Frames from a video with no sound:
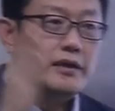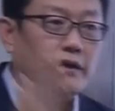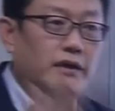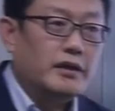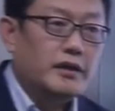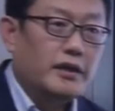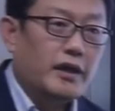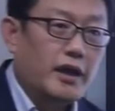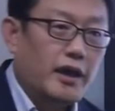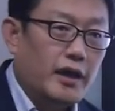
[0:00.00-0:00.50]

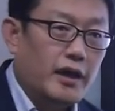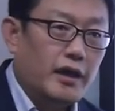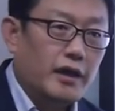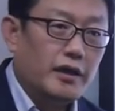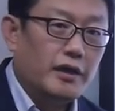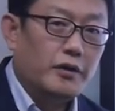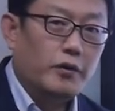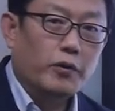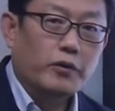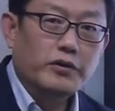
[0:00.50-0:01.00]
이게
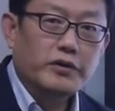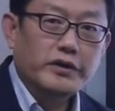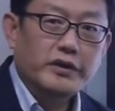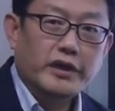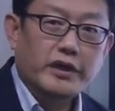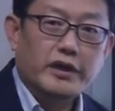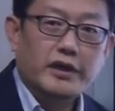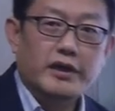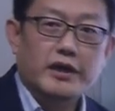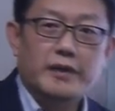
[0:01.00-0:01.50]
옳은
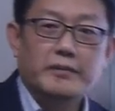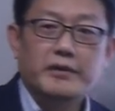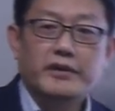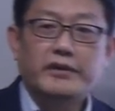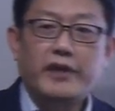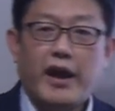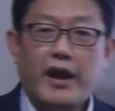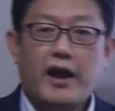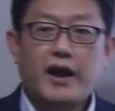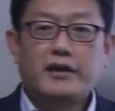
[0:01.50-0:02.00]
길이라면
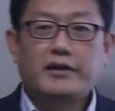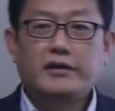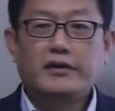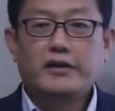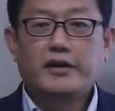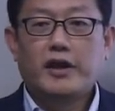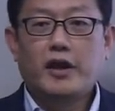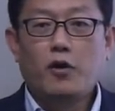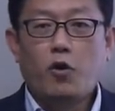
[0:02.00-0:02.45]
내가 그렇게